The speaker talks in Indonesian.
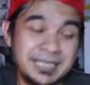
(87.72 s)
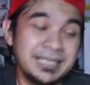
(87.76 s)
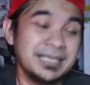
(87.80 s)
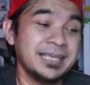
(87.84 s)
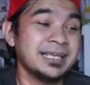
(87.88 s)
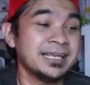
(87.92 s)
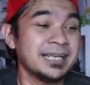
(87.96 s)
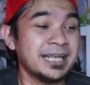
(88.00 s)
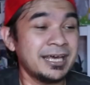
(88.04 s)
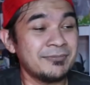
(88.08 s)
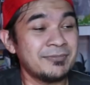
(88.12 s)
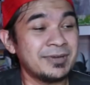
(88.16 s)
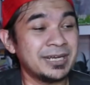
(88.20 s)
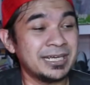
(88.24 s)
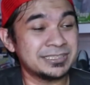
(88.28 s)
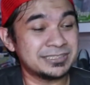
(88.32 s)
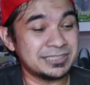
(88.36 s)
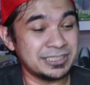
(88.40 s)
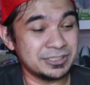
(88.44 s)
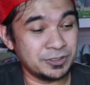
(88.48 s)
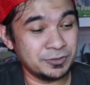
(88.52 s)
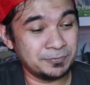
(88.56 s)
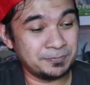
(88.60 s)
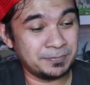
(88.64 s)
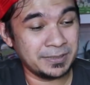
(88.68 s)
Gila mainan
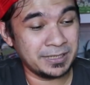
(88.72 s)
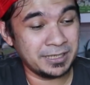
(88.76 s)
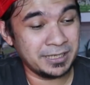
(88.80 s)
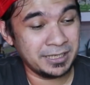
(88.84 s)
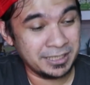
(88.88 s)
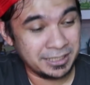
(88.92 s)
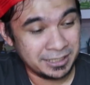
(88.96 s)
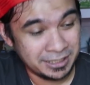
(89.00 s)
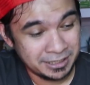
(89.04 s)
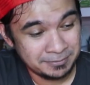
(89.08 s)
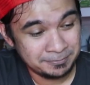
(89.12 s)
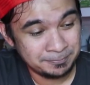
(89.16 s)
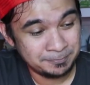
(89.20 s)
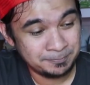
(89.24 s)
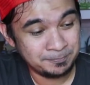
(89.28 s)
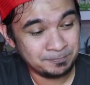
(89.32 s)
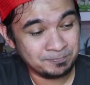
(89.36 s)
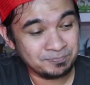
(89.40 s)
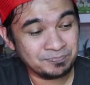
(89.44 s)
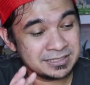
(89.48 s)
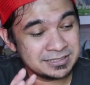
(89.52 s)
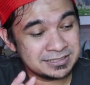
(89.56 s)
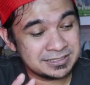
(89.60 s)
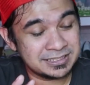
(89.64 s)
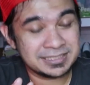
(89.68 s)
1 per 6
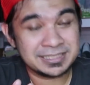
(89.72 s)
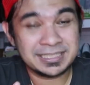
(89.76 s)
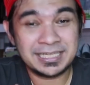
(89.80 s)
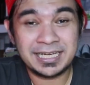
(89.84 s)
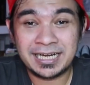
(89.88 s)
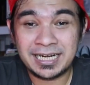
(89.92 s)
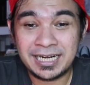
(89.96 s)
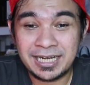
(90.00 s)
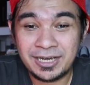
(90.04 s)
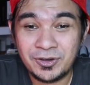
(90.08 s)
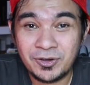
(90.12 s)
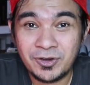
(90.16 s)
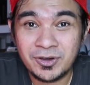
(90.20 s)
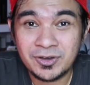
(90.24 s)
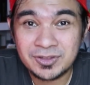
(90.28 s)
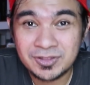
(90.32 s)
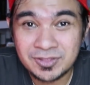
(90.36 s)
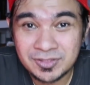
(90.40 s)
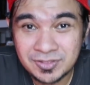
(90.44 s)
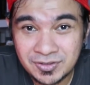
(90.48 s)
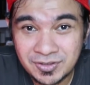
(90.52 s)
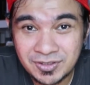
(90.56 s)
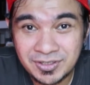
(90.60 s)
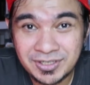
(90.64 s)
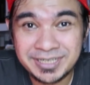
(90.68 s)
Setara
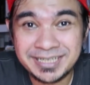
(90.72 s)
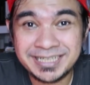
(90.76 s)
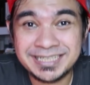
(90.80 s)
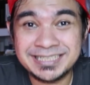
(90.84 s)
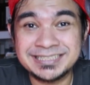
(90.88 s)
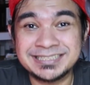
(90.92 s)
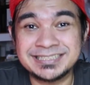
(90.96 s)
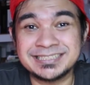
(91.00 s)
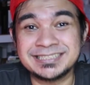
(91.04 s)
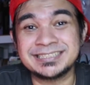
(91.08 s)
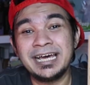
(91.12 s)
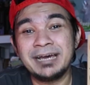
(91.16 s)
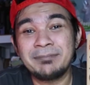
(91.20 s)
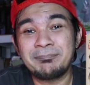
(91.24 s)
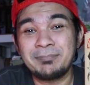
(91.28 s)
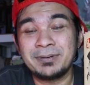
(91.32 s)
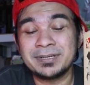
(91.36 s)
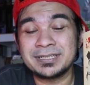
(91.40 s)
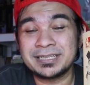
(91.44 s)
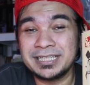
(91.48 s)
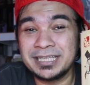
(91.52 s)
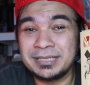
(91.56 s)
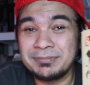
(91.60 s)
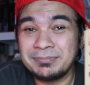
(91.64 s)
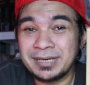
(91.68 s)
Hot Toys
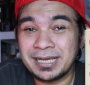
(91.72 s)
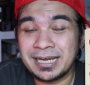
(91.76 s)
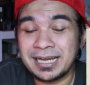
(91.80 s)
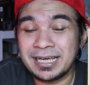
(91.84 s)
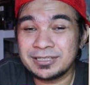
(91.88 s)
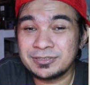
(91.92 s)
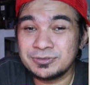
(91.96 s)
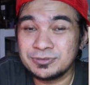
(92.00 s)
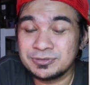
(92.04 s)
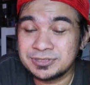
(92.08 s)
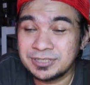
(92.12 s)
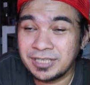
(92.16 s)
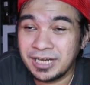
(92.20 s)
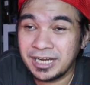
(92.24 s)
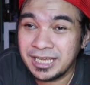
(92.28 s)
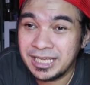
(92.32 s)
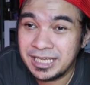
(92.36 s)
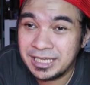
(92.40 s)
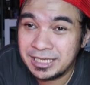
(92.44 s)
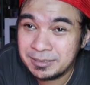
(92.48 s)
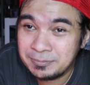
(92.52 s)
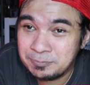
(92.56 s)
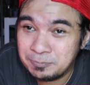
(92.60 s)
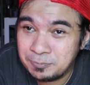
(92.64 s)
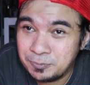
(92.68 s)
Dapat 500
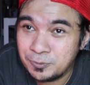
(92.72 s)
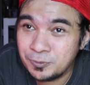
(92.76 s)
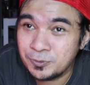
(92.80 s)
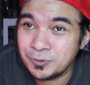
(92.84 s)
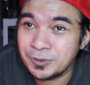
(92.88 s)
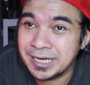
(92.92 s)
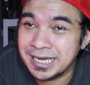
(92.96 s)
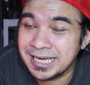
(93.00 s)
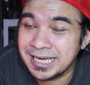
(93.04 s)
ribu